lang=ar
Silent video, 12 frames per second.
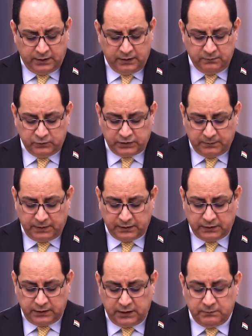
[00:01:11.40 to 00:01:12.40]

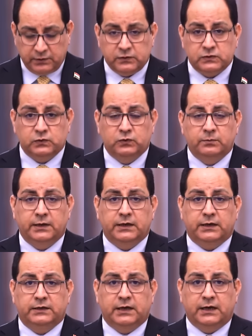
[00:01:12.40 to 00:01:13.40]
المتبقية من رسوم
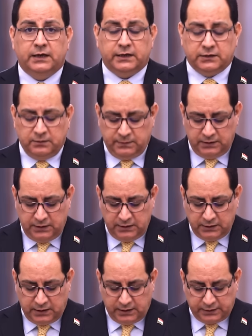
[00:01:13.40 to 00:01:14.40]
الإدارة
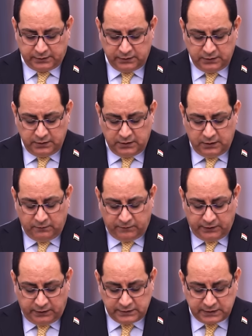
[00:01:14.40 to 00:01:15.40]
بالدينار
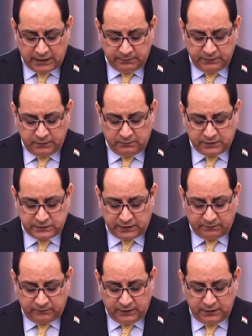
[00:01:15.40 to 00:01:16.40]
في حساب
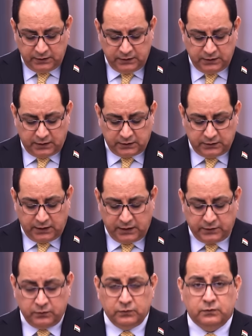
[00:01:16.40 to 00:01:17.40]
مصرفي
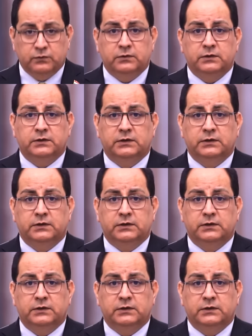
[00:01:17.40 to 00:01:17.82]
يختاره